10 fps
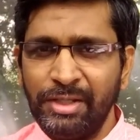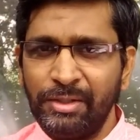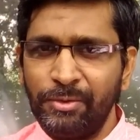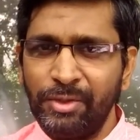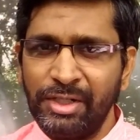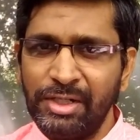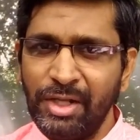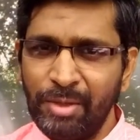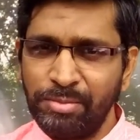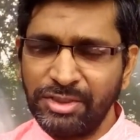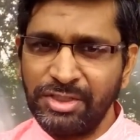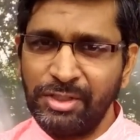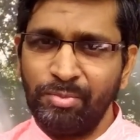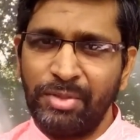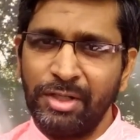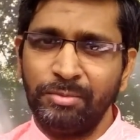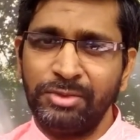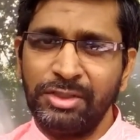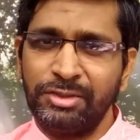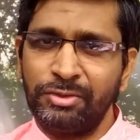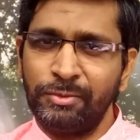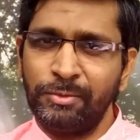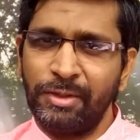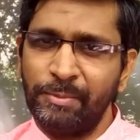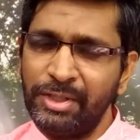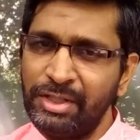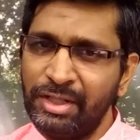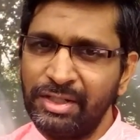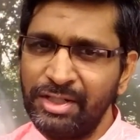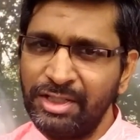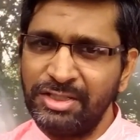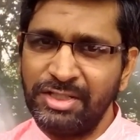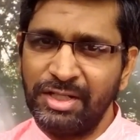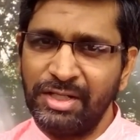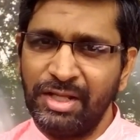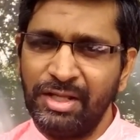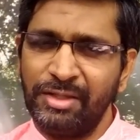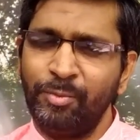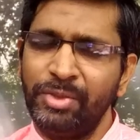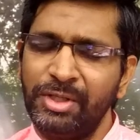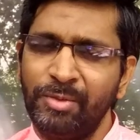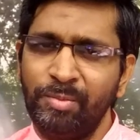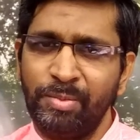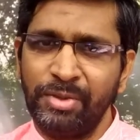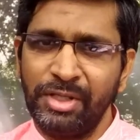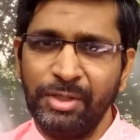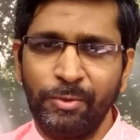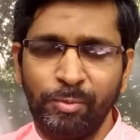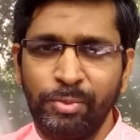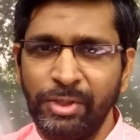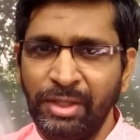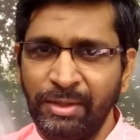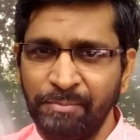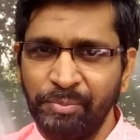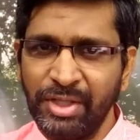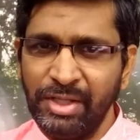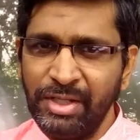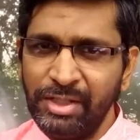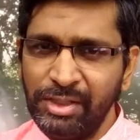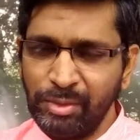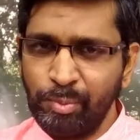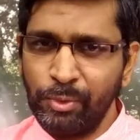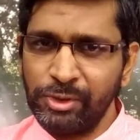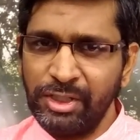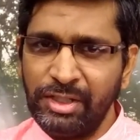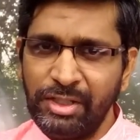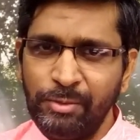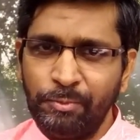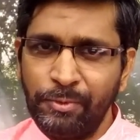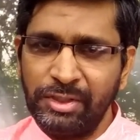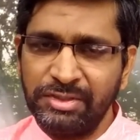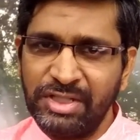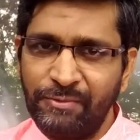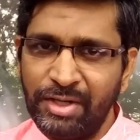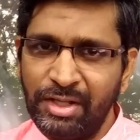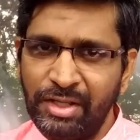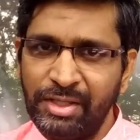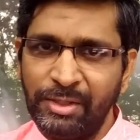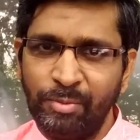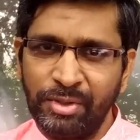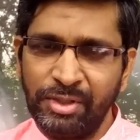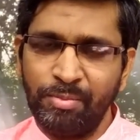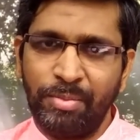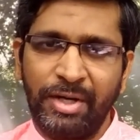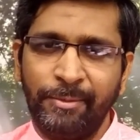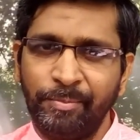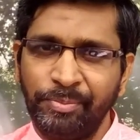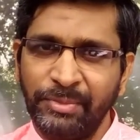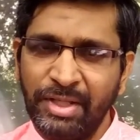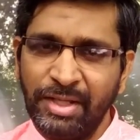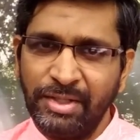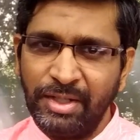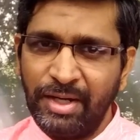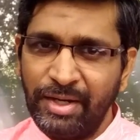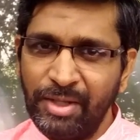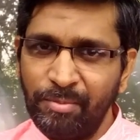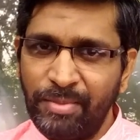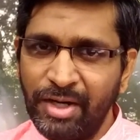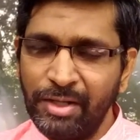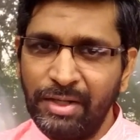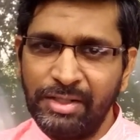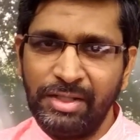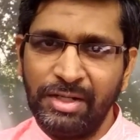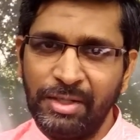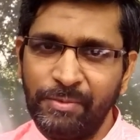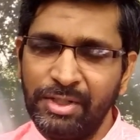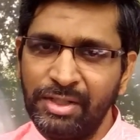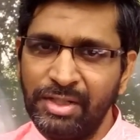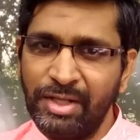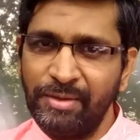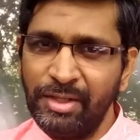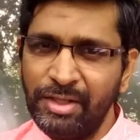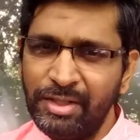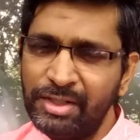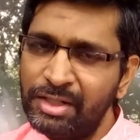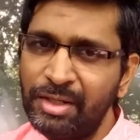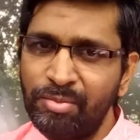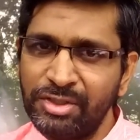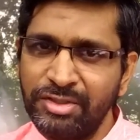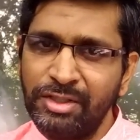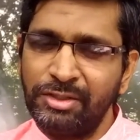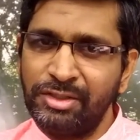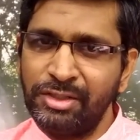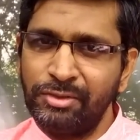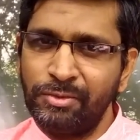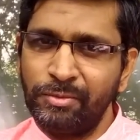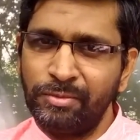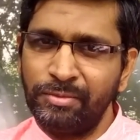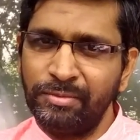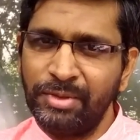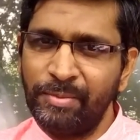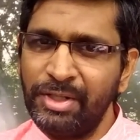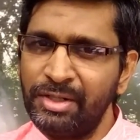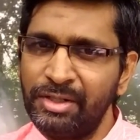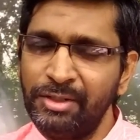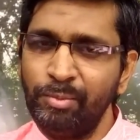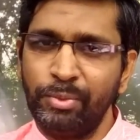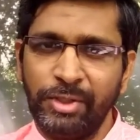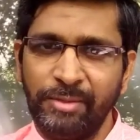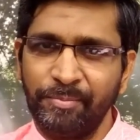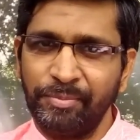என்னோடய எல்லா பிரச்சனையும் பணம் தீர்த்துடும் அப்படின்னு நீங்கள் நினச்சிங்கன்னா அது மிக பெரிய ஒரு பொய்ங்க இப்போதைக்கு உங்களுக்கு சவாலாக இருப்பது பணம் ஆனால் பணம் அதிக அளவு இருந்தால் எல்லா பிரச்சனையும் தீர்ந்துடும் அப்படின்றது பொய்